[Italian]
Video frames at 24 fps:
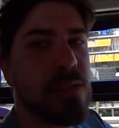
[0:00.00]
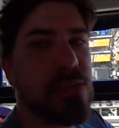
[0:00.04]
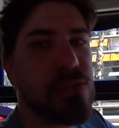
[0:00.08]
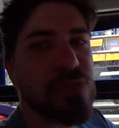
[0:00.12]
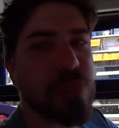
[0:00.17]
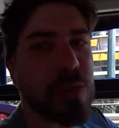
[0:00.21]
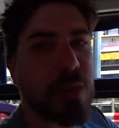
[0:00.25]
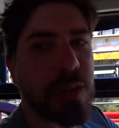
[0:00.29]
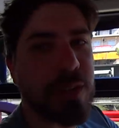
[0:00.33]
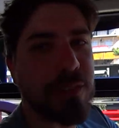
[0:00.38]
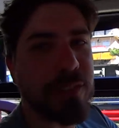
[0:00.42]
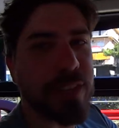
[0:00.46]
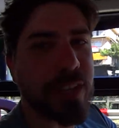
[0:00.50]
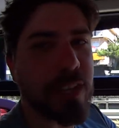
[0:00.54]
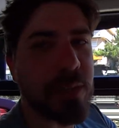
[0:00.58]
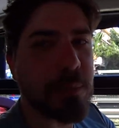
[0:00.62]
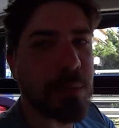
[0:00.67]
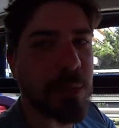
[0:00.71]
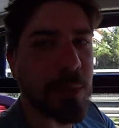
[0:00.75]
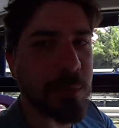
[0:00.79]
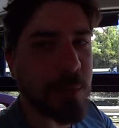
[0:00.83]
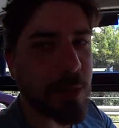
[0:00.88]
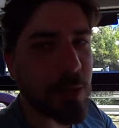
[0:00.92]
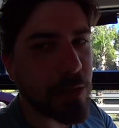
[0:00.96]
c'è una vera e
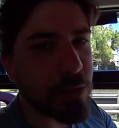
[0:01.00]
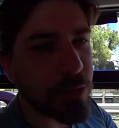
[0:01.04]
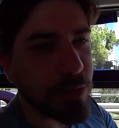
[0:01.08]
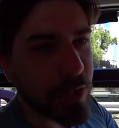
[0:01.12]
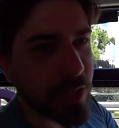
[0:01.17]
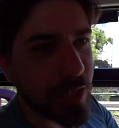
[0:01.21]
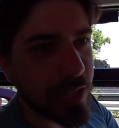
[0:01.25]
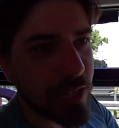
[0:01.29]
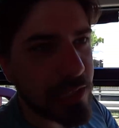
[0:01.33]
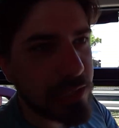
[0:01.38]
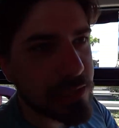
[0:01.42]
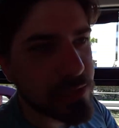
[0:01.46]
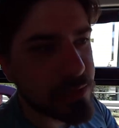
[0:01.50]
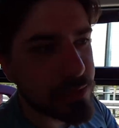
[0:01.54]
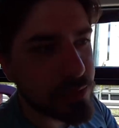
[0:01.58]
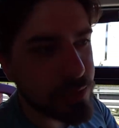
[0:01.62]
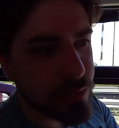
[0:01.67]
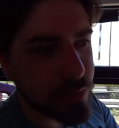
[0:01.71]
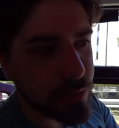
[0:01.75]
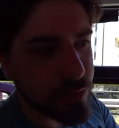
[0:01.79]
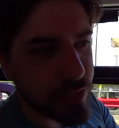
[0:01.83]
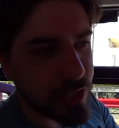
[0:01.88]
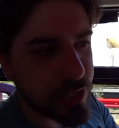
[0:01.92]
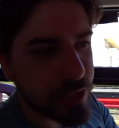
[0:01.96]
propria
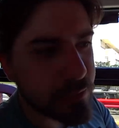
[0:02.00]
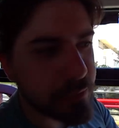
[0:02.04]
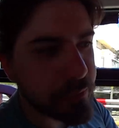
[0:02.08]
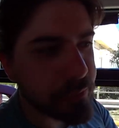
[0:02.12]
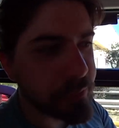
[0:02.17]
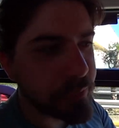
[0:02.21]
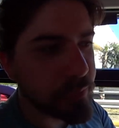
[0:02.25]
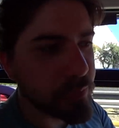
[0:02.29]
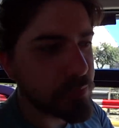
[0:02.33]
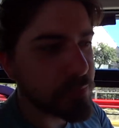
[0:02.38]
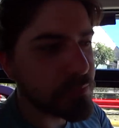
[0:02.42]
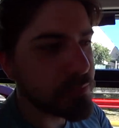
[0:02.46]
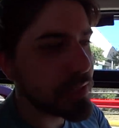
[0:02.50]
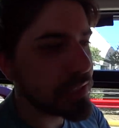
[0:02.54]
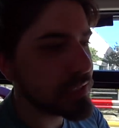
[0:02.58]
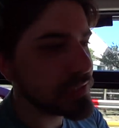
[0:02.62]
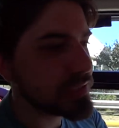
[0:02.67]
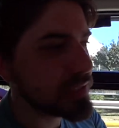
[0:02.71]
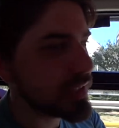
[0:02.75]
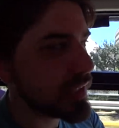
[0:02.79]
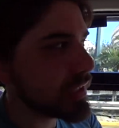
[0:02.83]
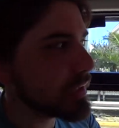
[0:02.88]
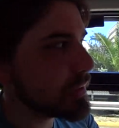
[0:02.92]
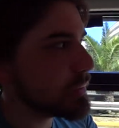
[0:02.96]
correlazione, ma
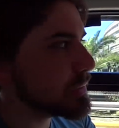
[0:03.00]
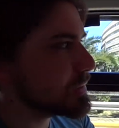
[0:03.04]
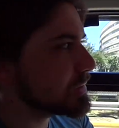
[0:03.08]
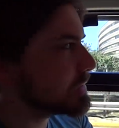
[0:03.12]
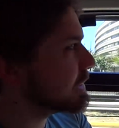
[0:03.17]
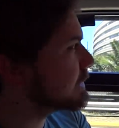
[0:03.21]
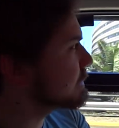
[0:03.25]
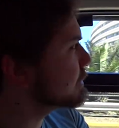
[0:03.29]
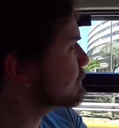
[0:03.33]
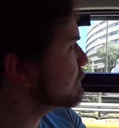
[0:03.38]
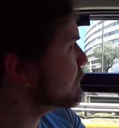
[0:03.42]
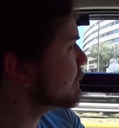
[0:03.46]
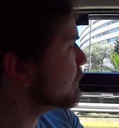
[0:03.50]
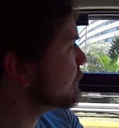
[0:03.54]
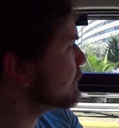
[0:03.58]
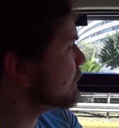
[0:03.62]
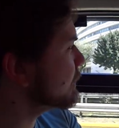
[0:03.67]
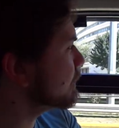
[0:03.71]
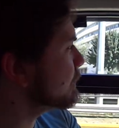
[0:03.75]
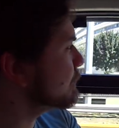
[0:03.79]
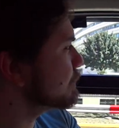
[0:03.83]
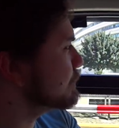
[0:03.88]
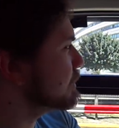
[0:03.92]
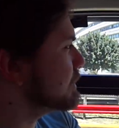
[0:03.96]
stare in queste
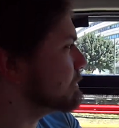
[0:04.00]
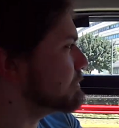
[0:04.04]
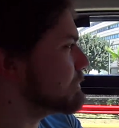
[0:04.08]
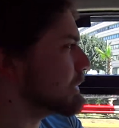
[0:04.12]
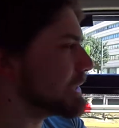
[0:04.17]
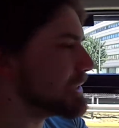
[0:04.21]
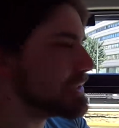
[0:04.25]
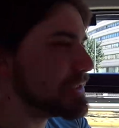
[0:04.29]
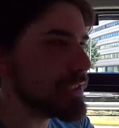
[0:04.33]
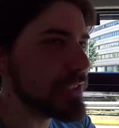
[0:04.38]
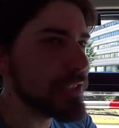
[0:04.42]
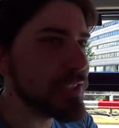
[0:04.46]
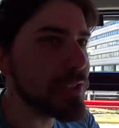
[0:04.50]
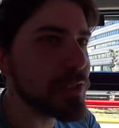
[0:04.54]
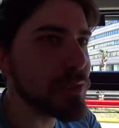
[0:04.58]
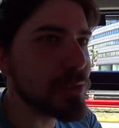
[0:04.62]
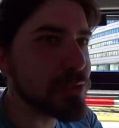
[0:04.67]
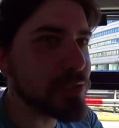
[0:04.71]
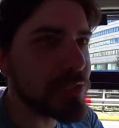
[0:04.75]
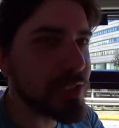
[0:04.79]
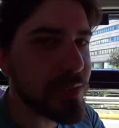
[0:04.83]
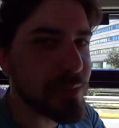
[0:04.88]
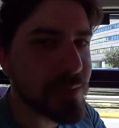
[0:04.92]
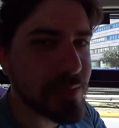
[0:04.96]
zone, questi paesini
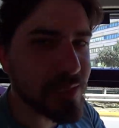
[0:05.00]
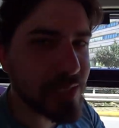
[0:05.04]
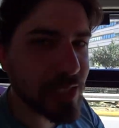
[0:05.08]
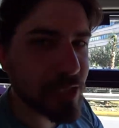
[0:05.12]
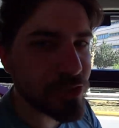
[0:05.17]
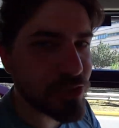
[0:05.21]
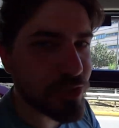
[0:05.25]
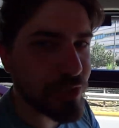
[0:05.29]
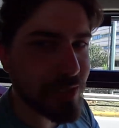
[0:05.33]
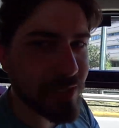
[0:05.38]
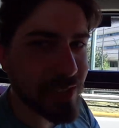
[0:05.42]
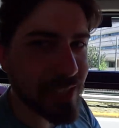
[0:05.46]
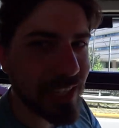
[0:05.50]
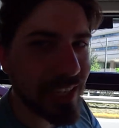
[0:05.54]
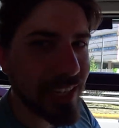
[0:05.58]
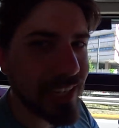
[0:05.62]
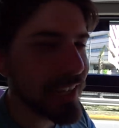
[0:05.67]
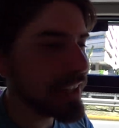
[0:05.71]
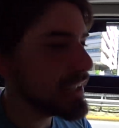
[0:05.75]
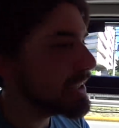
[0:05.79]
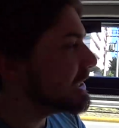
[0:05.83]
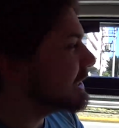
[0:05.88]
così, queste città